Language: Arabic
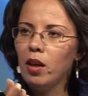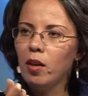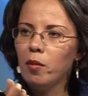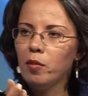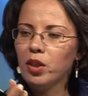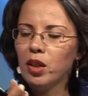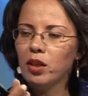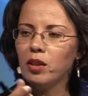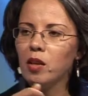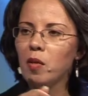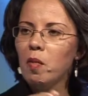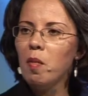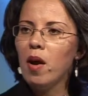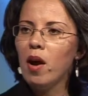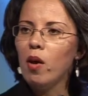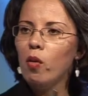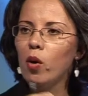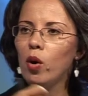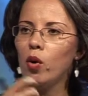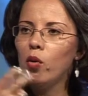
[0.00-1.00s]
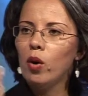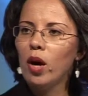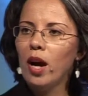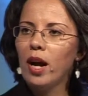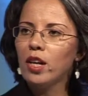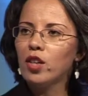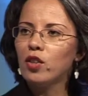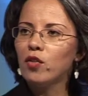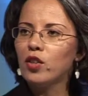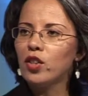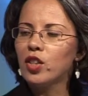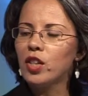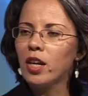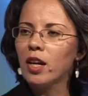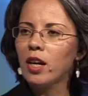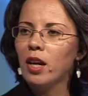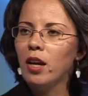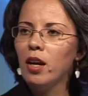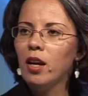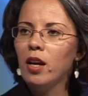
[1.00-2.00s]
باش نعطيه ماء فقط. وهو عايش في نعم،
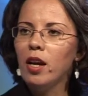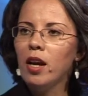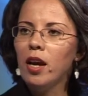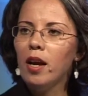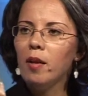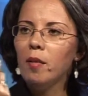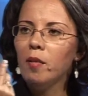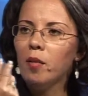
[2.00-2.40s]
الشارع نعم.